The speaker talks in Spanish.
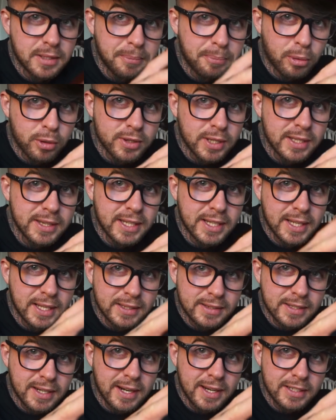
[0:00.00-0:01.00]
importante que
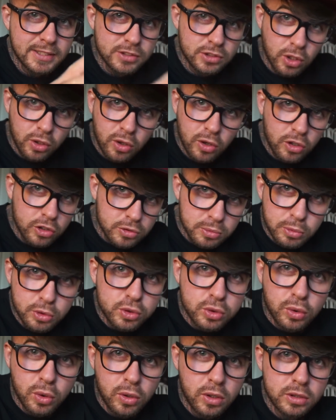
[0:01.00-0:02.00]
entrenes todos los
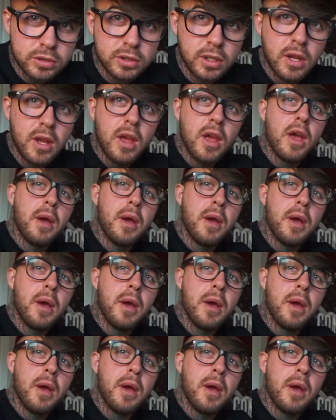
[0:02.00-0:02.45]
músculos